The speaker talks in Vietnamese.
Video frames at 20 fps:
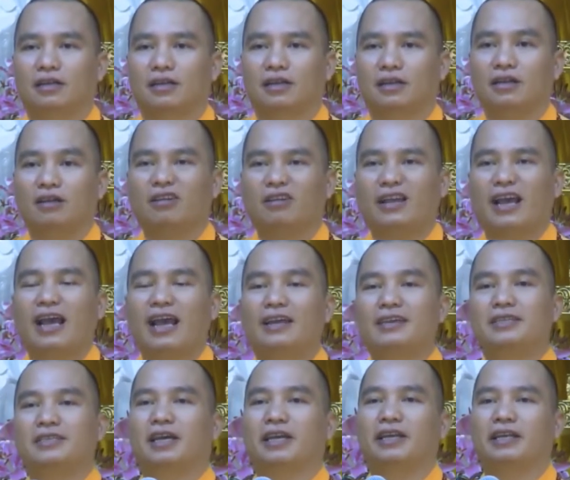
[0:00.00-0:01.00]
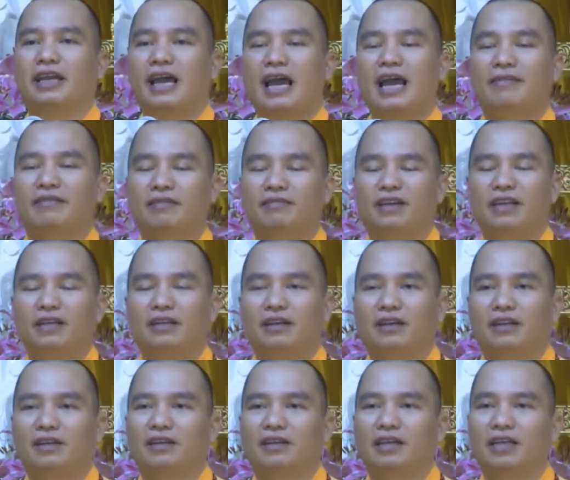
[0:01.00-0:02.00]
cứ có thai lại xảy thai vân vân
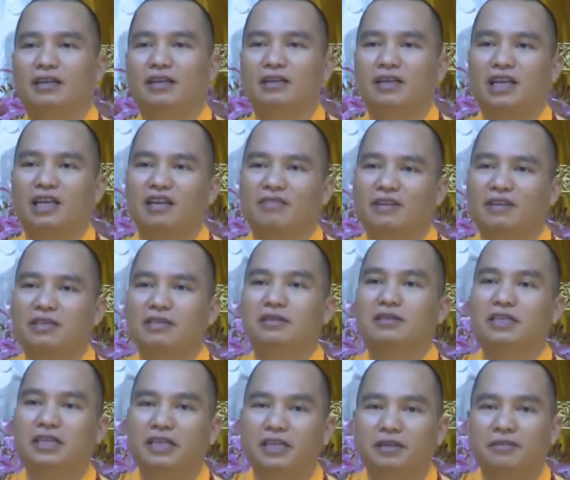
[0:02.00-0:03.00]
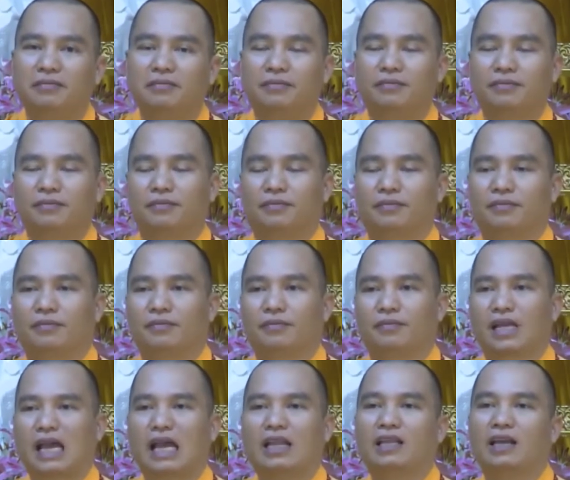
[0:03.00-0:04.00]
đó cái thứ nhất là phải giữ gìn
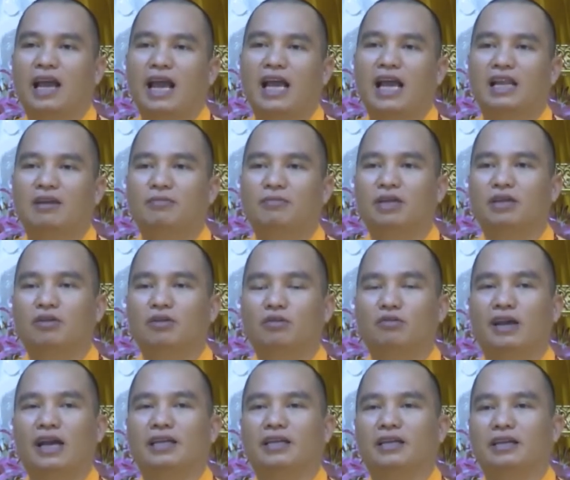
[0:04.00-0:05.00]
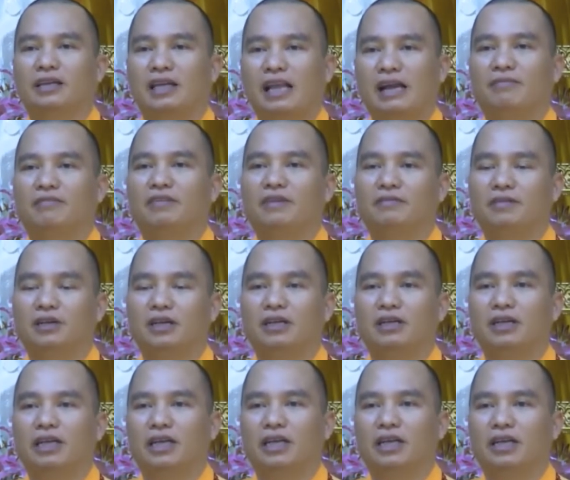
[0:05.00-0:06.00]
cái thứ hai là mình cũng phải làm việc phước
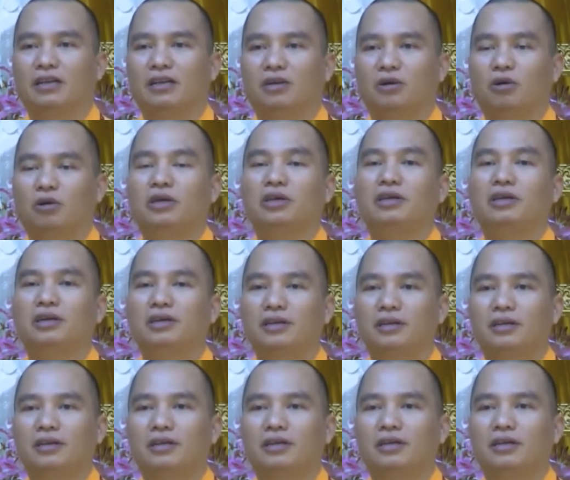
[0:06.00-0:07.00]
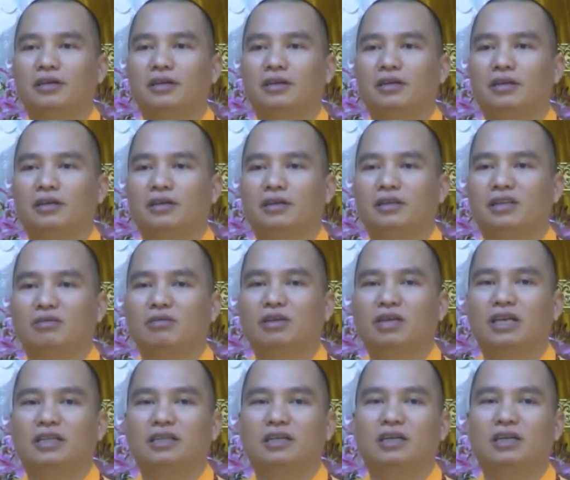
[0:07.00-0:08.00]
để hồi hướng giống như
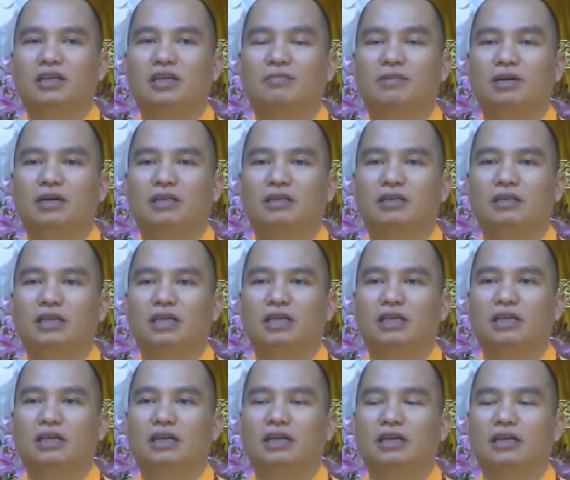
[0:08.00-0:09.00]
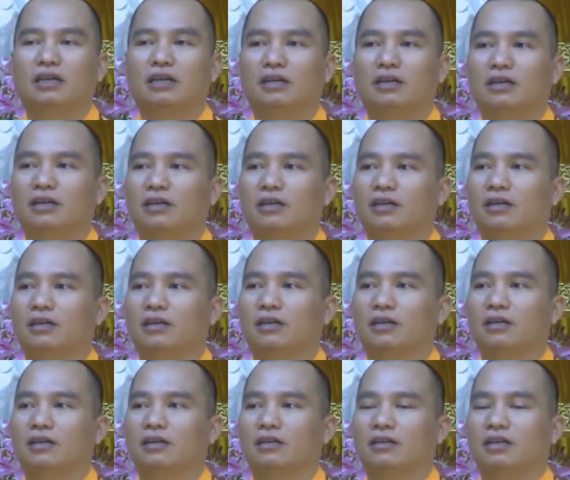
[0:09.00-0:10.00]
cái trường hợp ở dưới ờ,
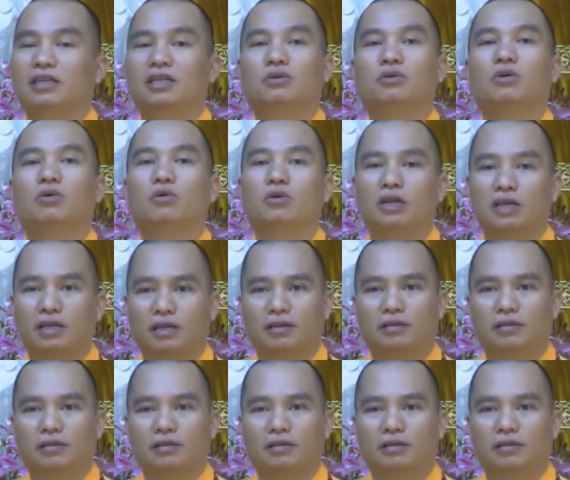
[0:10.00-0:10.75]
dưới chiều khúc á